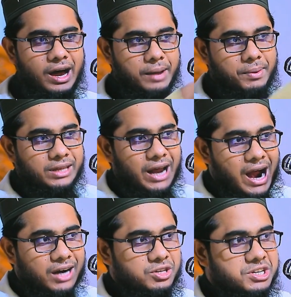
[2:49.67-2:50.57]
আর আমাদের
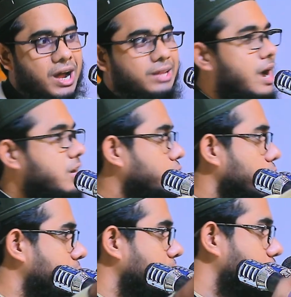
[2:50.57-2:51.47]
আট সাত আট
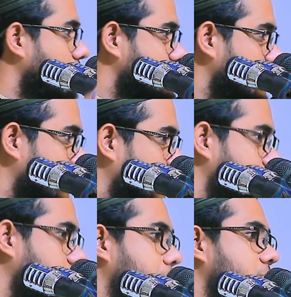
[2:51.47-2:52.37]
দশ বছরের ছেলের
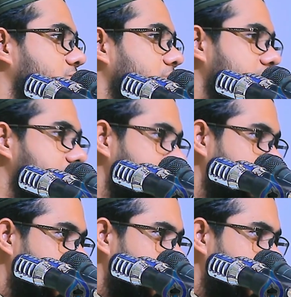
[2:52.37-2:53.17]
দেখা যায় ডায়াবেটিস হয়ে গেছে